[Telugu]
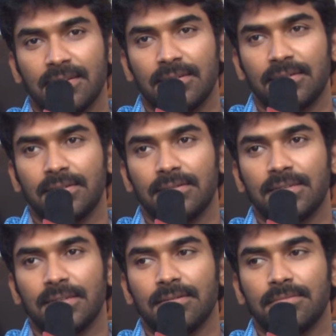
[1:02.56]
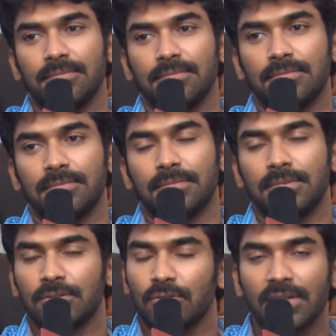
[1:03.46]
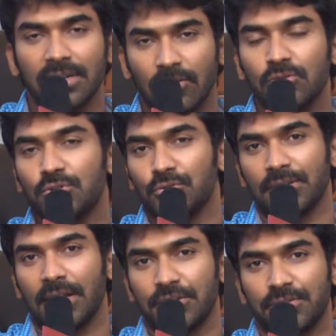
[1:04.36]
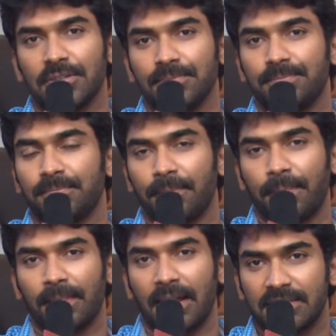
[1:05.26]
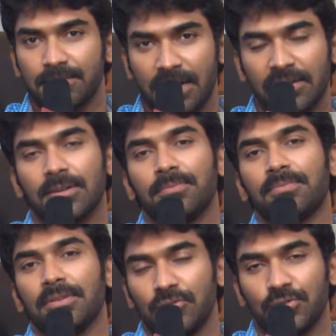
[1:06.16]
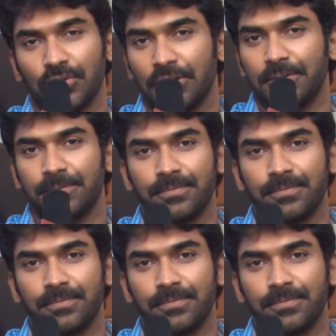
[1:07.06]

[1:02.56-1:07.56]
అండ్ ఇట్స్ ఇట్స్ ఎ టోటల్ లవ్ స్టోరీ యాక్చువల్లీ యాక్షన్ బ్యాక్డ్రాప్ లవ్ స్టోరీ